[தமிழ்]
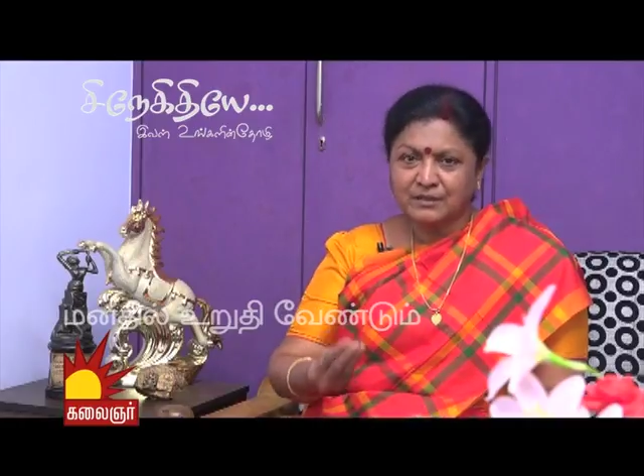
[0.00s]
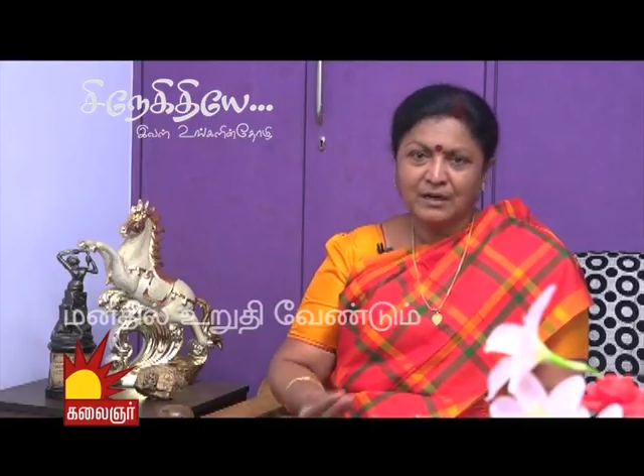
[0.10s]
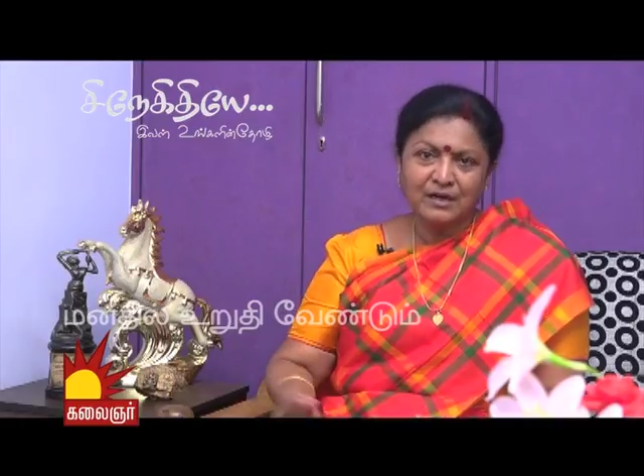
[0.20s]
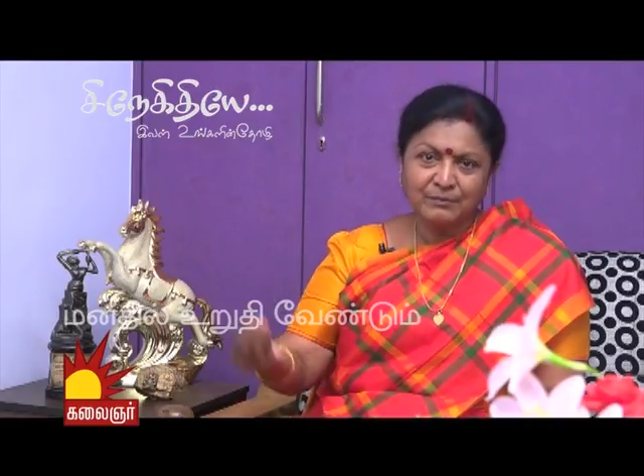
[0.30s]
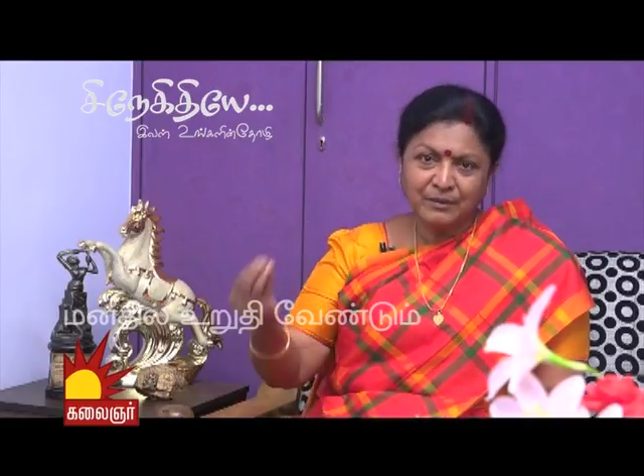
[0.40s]

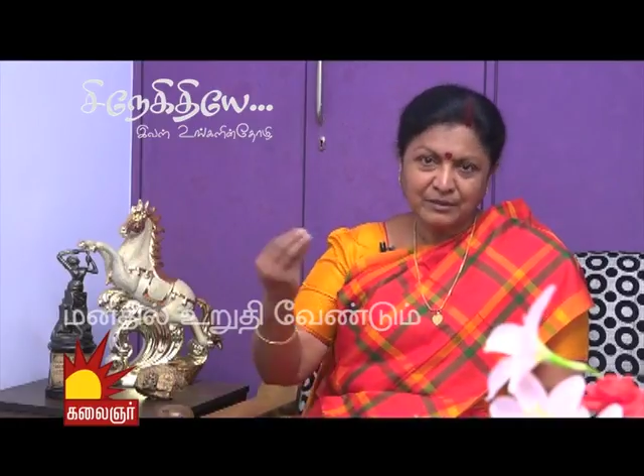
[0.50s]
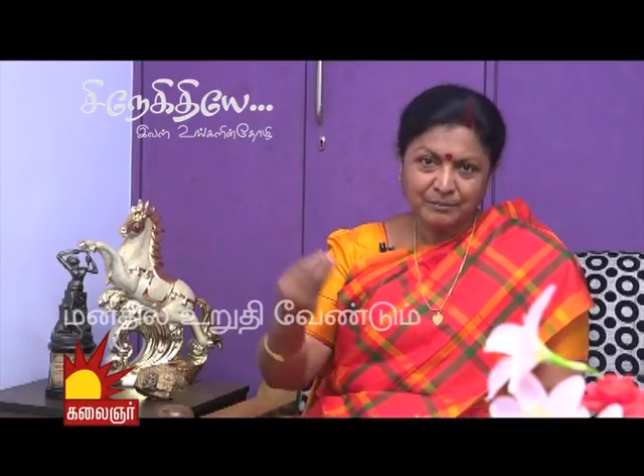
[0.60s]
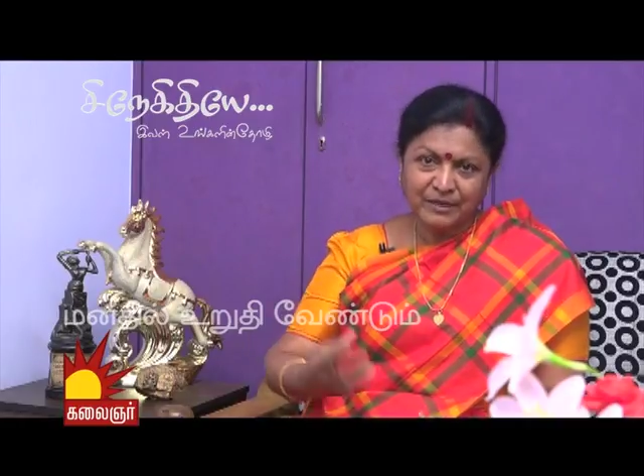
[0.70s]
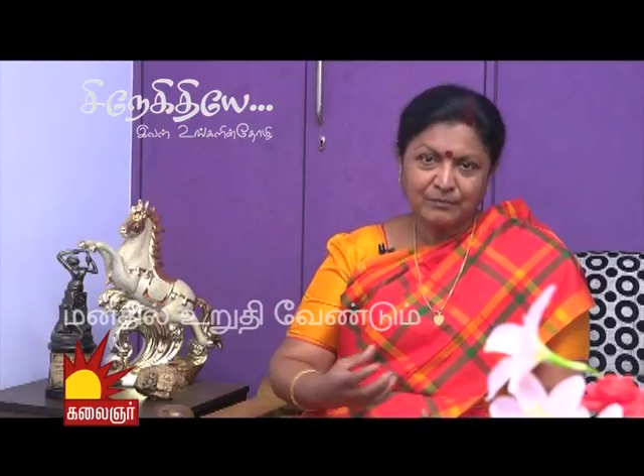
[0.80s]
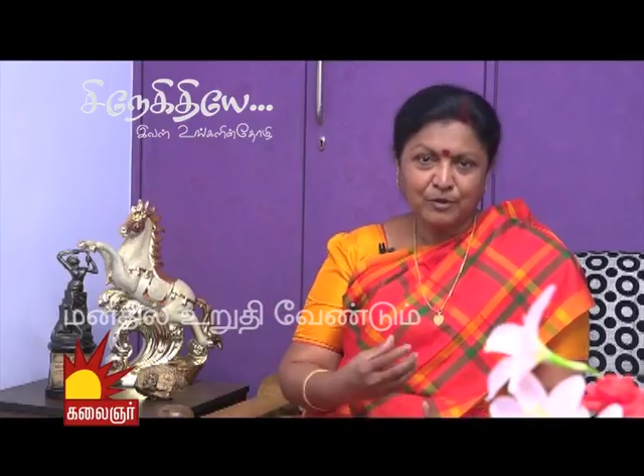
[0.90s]
காளை மாடு
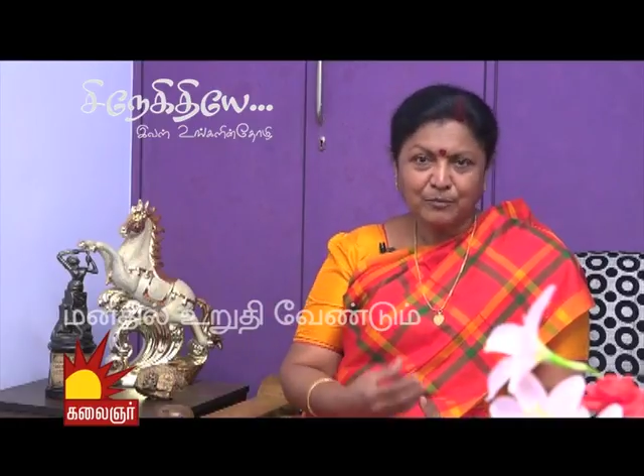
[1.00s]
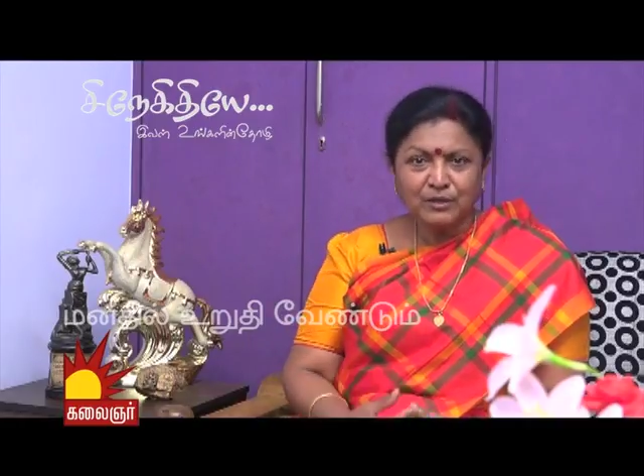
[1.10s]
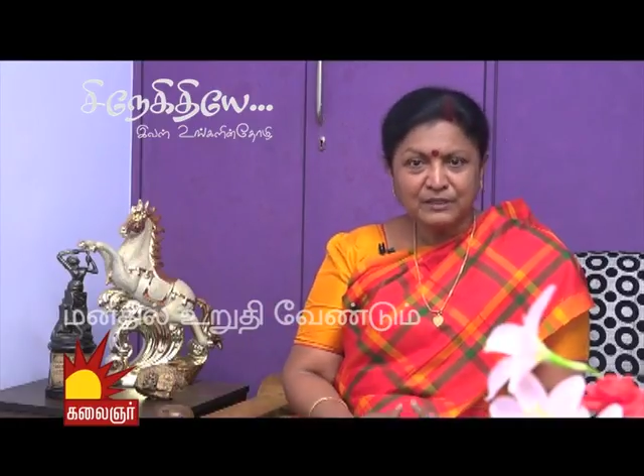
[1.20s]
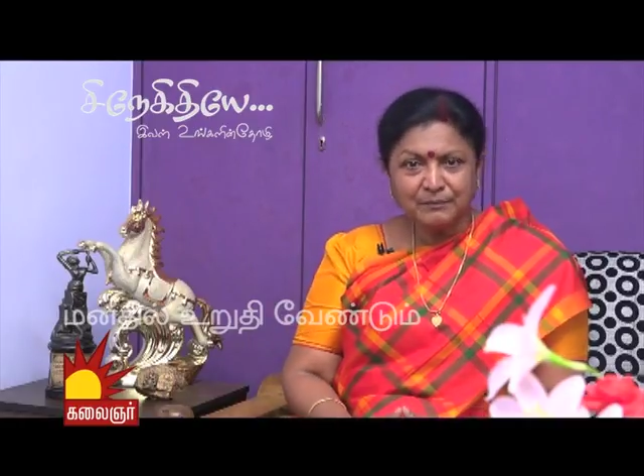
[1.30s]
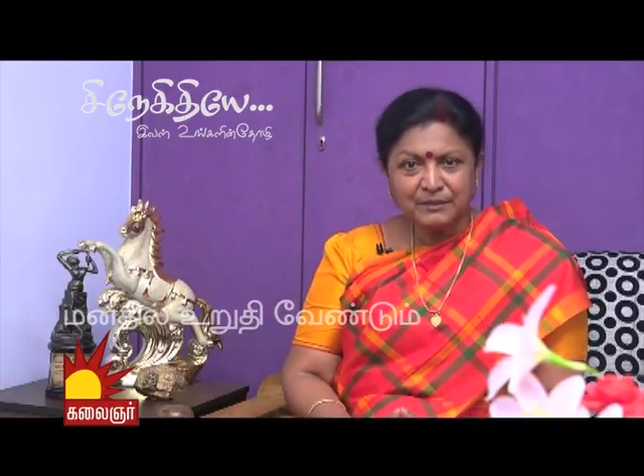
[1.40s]
பயன்படுமோ
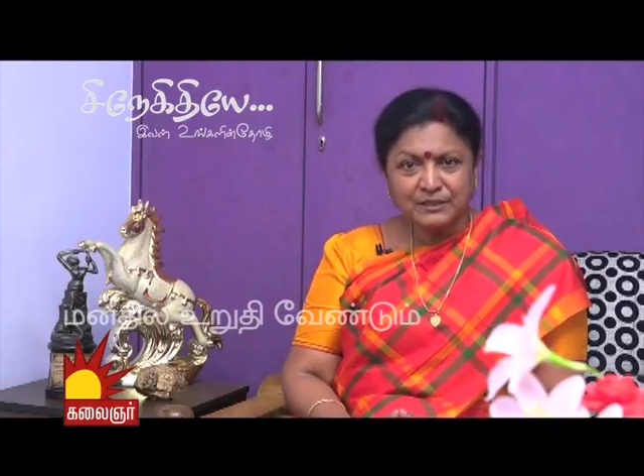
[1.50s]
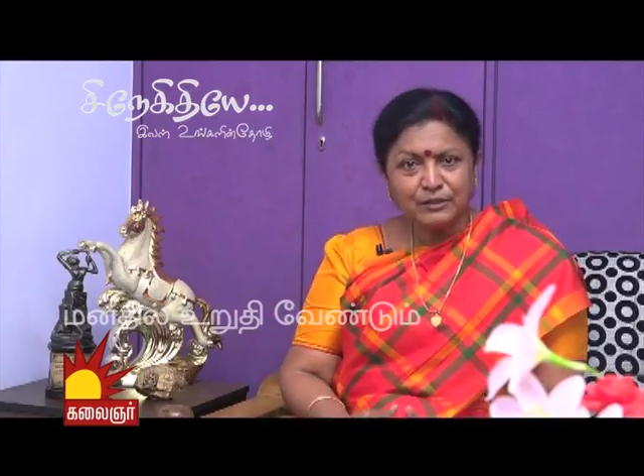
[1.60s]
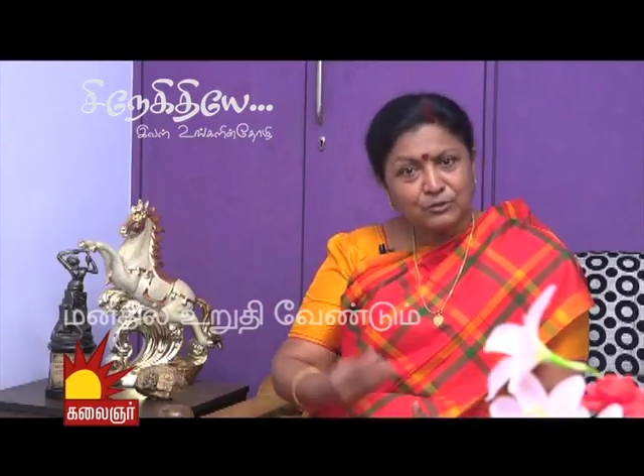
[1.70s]
அதே மாதிரி